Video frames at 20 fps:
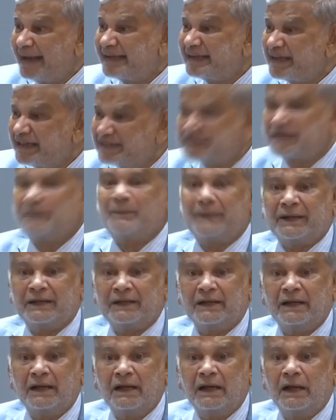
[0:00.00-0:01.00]
মানতে বাধ্য
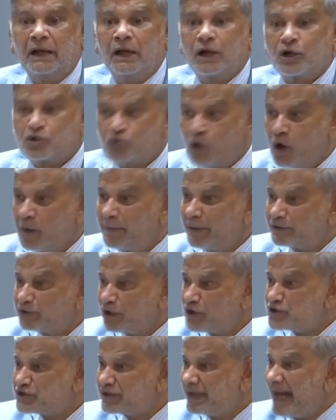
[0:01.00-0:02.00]
সংবিধান
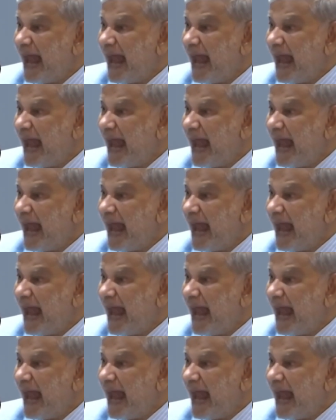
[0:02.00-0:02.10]
রাষ্ট্র